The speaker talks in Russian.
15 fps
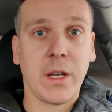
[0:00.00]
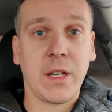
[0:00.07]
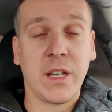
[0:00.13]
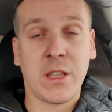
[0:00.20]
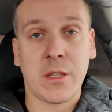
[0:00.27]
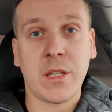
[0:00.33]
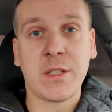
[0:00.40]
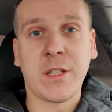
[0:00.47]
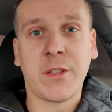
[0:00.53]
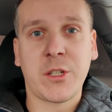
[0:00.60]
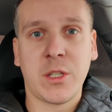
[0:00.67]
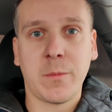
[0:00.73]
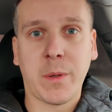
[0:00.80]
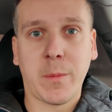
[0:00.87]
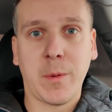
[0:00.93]
Это
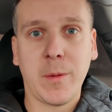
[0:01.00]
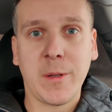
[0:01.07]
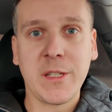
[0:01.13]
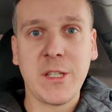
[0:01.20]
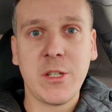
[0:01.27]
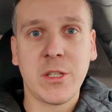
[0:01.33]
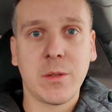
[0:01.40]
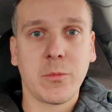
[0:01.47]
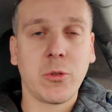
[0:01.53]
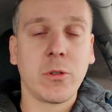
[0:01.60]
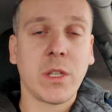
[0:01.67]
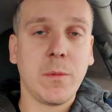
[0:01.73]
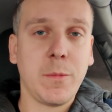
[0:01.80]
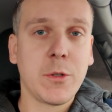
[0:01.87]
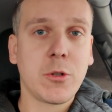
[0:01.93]
достаточно проблематично.
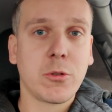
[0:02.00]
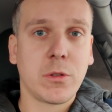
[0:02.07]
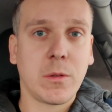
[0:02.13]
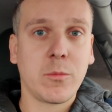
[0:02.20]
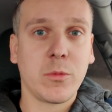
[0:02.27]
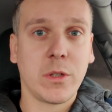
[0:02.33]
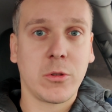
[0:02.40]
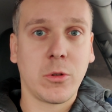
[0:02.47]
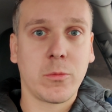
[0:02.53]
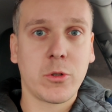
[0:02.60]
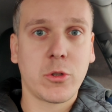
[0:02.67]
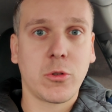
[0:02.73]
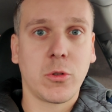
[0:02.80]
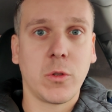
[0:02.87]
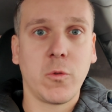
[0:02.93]
Многие пишут о том,
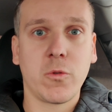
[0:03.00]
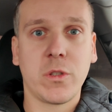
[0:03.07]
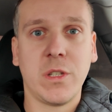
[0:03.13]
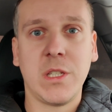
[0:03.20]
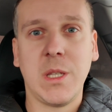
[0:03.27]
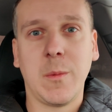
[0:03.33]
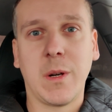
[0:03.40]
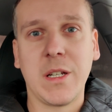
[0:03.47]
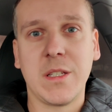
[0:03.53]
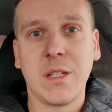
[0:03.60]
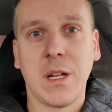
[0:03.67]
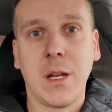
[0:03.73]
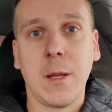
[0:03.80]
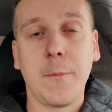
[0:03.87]
что нужно снимать